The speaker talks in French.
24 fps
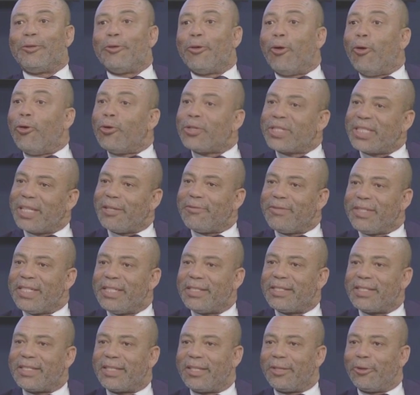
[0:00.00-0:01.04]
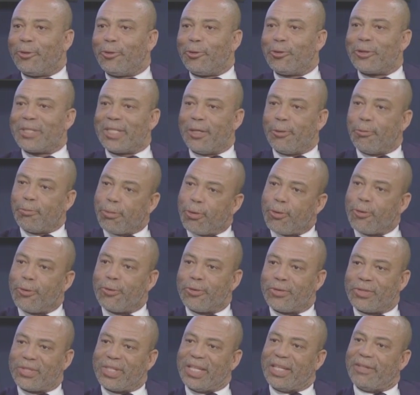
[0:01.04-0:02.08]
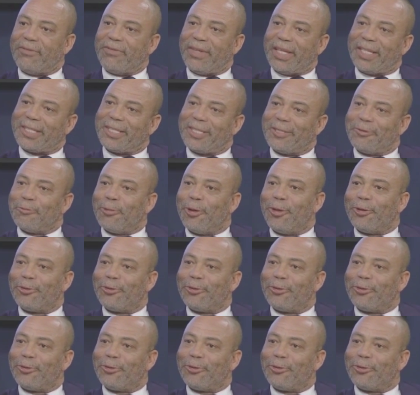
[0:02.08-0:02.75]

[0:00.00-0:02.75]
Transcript: on s'invite, on s'impose effectivement.